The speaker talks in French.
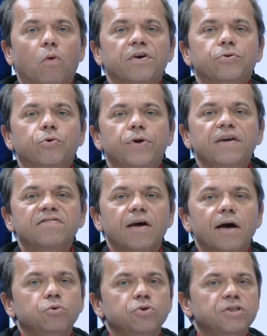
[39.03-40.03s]
on va être
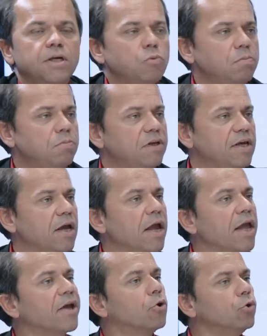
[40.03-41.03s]
honnête, Amundi
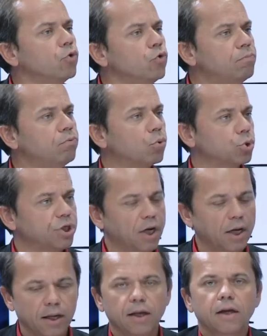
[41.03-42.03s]
Immobilier est connu pour
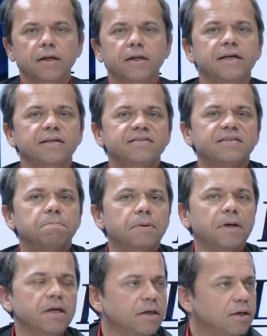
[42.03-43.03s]
gérer des
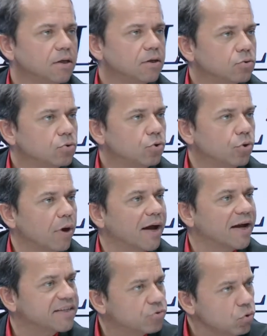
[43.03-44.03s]
SCPI de
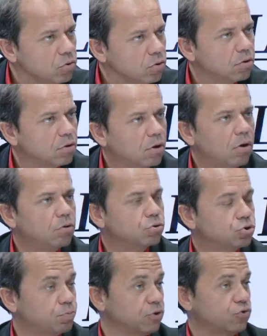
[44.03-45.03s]
réseau.
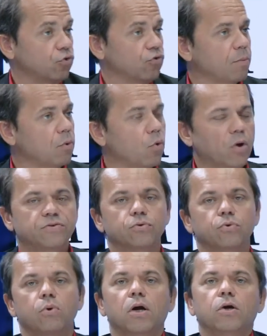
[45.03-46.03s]
Euh, je pense notamment au
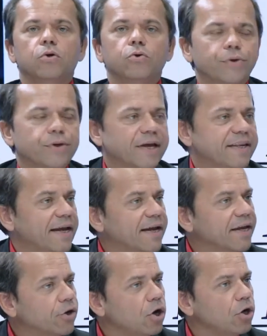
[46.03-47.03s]
réseau euh, de Crédit
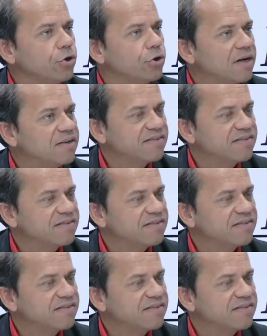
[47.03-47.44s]
Agricole, de